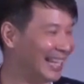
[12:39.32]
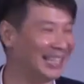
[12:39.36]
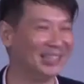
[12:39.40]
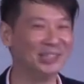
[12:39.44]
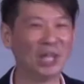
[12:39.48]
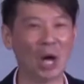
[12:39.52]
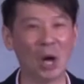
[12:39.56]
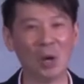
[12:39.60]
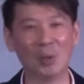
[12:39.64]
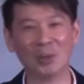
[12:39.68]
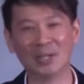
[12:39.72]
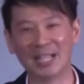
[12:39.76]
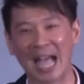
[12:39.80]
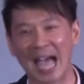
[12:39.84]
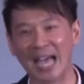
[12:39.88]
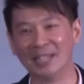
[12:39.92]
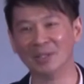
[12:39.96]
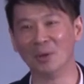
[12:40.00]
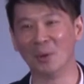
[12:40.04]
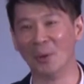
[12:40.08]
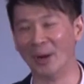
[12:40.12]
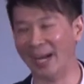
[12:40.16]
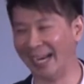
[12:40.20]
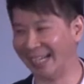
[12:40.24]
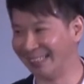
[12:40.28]
年头
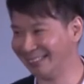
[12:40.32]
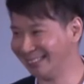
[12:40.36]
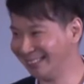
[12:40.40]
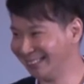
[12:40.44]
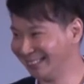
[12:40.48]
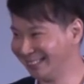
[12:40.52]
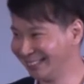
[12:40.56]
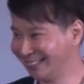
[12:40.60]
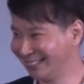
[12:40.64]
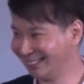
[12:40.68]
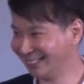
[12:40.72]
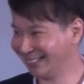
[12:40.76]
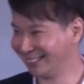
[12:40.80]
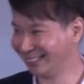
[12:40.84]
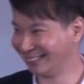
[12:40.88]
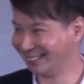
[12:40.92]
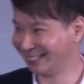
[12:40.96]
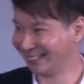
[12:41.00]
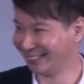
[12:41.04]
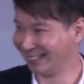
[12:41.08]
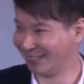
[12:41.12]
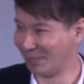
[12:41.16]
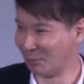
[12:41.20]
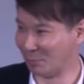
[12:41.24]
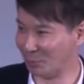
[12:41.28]
感恩会、
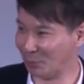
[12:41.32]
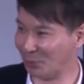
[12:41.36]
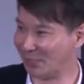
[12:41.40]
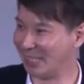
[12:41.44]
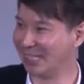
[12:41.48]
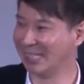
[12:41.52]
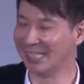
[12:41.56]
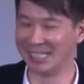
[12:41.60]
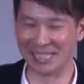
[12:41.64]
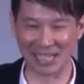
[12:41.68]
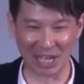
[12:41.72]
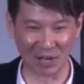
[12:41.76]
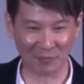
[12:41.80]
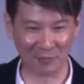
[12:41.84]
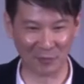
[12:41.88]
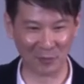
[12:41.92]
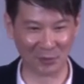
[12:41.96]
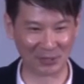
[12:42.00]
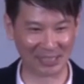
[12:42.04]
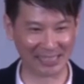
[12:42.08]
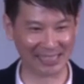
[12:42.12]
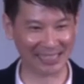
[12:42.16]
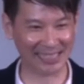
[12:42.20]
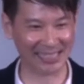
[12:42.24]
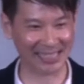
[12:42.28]
母亲节、
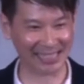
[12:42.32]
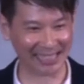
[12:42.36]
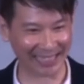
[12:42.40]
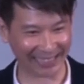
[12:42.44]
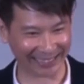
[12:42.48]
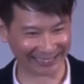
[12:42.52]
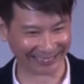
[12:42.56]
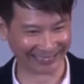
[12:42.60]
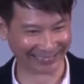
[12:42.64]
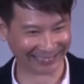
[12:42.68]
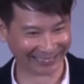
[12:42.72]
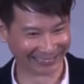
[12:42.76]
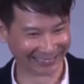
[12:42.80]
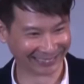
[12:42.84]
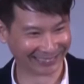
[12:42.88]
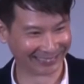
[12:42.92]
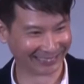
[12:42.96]
父亲节、